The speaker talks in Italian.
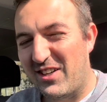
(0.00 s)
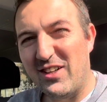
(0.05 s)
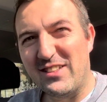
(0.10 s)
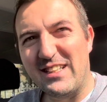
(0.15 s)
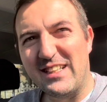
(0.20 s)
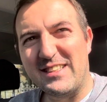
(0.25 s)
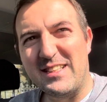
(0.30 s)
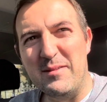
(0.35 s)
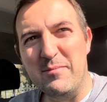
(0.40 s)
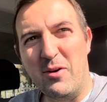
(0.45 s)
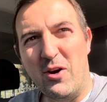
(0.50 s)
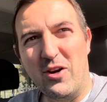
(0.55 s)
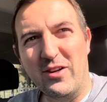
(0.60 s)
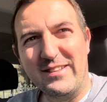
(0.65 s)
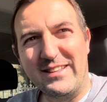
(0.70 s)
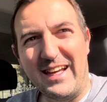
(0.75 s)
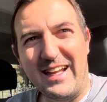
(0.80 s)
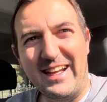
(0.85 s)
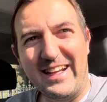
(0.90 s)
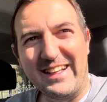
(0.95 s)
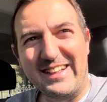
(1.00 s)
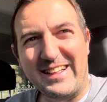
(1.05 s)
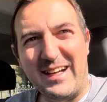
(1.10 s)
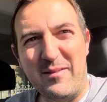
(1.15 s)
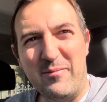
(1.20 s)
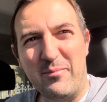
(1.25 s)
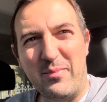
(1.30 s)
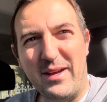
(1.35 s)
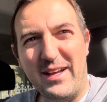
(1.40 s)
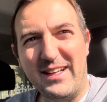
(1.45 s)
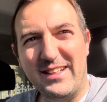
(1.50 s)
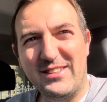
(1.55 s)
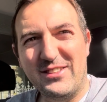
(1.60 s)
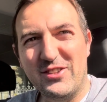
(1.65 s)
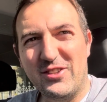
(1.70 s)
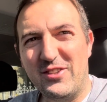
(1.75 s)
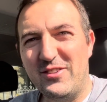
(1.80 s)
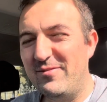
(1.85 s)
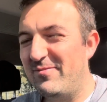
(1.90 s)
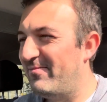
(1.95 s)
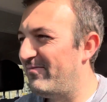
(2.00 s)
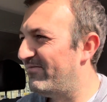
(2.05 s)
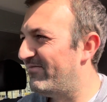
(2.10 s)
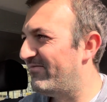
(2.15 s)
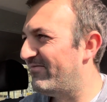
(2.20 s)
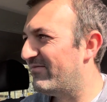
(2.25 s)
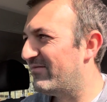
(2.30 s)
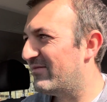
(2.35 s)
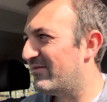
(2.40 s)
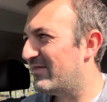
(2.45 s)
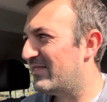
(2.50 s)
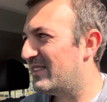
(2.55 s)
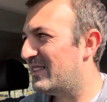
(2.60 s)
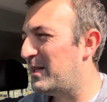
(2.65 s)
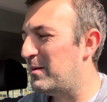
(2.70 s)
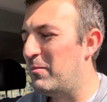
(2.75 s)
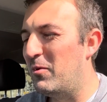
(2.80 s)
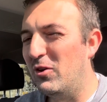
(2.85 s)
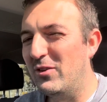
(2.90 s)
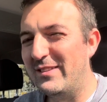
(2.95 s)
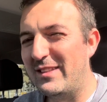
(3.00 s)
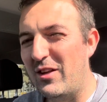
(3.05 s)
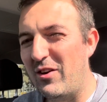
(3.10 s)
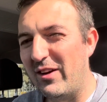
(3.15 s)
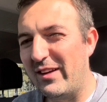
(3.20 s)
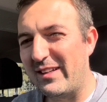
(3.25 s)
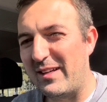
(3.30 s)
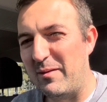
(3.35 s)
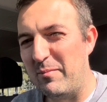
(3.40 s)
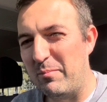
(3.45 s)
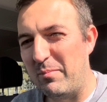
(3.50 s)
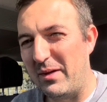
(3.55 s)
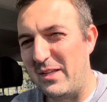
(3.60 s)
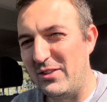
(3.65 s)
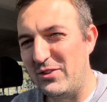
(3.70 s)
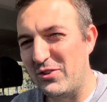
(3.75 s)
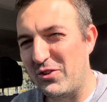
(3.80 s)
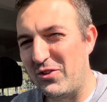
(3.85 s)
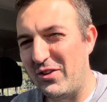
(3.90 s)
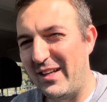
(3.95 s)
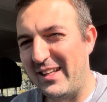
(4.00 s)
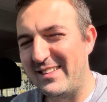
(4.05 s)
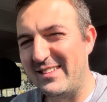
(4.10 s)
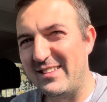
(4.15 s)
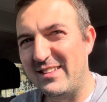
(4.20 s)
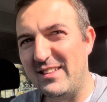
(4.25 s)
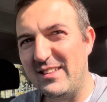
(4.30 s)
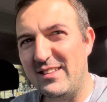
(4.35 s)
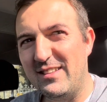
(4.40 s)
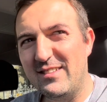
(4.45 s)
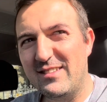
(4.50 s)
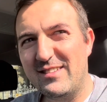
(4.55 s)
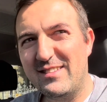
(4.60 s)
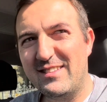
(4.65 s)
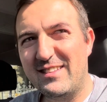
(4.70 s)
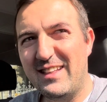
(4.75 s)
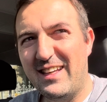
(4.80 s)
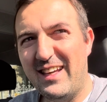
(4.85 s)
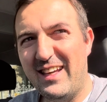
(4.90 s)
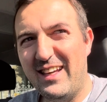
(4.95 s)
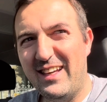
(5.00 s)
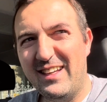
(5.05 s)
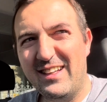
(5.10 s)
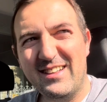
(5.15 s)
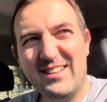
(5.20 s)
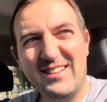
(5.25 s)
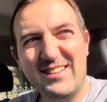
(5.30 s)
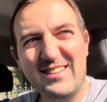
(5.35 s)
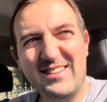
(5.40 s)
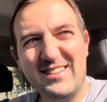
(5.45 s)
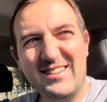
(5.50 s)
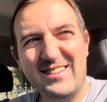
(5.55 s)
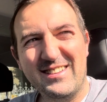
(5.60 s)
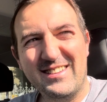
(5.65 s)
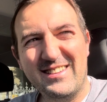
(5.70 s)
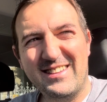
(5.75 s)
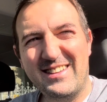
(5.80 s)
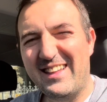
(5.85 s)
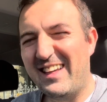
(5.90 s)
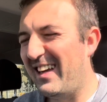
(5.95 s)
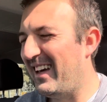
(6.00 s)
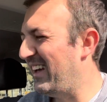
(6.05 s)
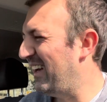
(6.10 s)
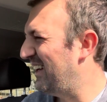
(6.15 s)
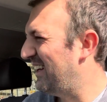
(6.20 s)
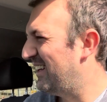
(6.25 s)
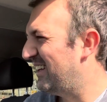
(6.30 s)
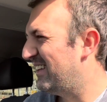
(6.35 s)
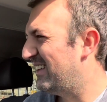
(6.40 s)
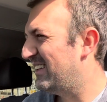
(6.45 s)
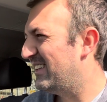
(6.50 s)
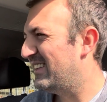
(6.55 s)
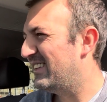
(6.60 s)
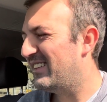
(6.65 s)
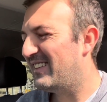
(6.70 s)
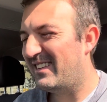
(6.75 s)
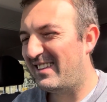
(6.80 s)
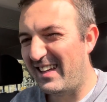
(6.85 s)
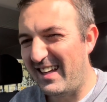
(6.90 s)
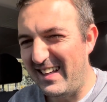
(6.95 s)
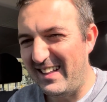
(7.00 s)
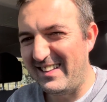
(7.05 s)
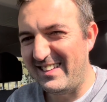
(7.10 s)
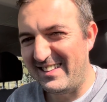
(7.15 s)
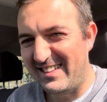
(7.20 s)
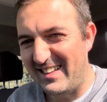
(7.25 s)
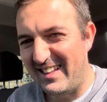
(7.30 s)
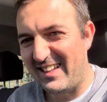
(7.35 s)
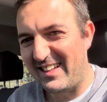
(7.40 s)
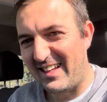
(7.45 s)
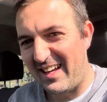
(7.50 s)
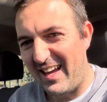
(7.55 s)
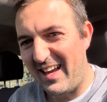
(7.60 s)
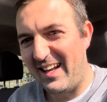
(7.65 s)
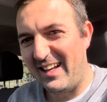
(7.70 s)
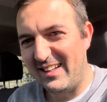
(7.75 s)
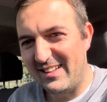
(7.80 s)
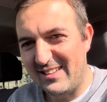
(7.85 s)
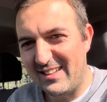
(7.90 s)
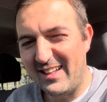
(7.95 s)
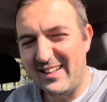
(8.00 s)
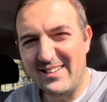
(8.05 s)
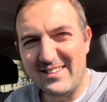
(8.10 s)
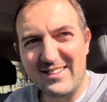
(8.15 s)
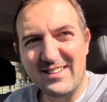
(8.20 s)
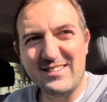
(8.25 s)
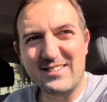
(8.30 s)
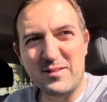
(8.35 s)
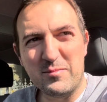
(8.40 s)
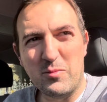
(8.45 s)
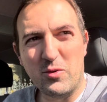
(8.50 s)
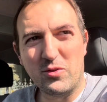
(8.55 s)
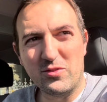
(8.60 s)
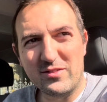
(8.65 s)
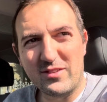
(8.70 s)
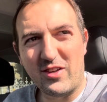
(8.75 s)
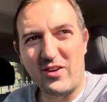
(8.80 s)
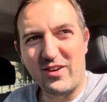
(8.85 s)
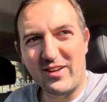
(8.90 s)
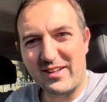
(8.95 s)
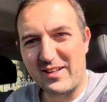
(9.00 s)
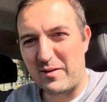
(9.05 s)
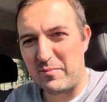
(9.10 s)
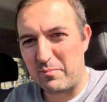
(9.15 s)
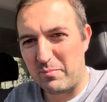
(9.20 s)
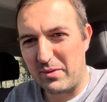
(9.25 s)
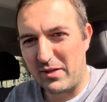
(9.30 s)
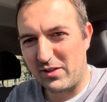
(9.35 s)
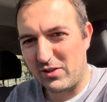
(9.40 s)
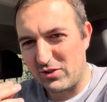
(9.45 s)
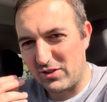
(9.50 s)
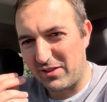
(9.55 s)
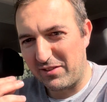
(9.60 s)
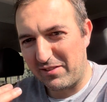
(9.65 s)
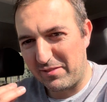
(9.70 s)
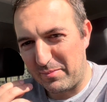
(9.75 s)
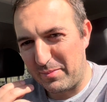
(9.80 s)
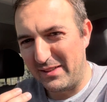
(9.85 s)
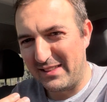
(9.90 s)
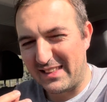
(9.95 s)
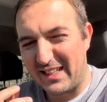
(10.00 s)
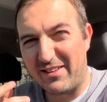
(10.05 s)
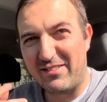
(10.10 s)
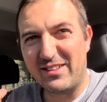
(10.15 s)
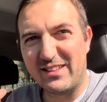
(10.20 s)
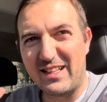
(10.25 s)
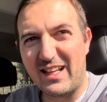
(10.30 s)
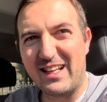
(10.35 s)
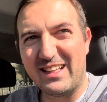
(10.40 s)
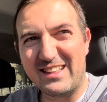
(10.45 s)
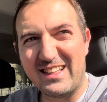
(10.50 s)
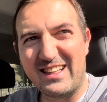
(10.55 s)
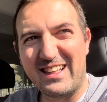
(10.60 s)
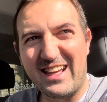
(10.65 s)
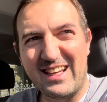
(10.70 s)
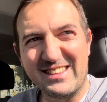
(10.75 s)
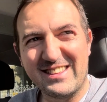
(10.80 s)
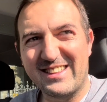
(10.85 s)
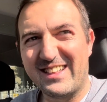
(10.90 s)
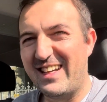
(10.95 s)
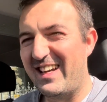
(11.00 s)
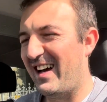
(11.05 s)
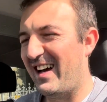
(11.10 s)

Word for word: Cosa si monta nel campeggio? Si montano al campeggio con la T. Te, te, tende, eh? Le tende si montano al campeggio. Cosa pensavi te, le tedesche?